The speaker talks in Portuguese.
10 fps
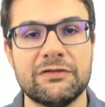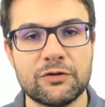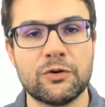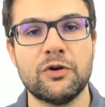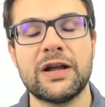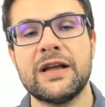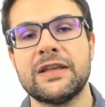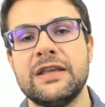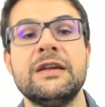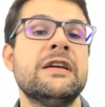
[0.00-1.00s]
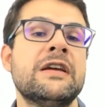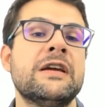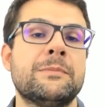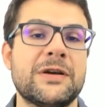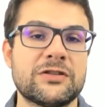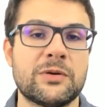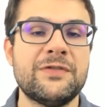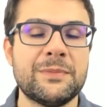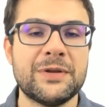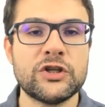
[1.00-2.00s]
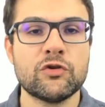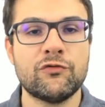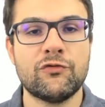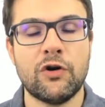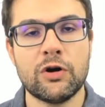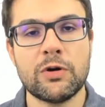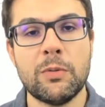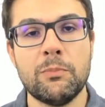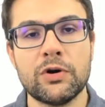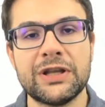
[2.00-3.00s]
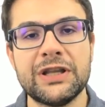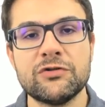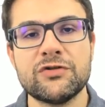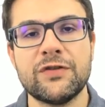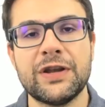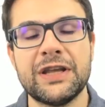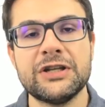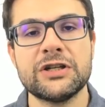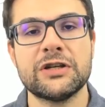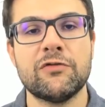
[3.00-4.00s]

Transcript: Vou colocar aqui, mas obviamente o foco é um pouquinho diferente, né?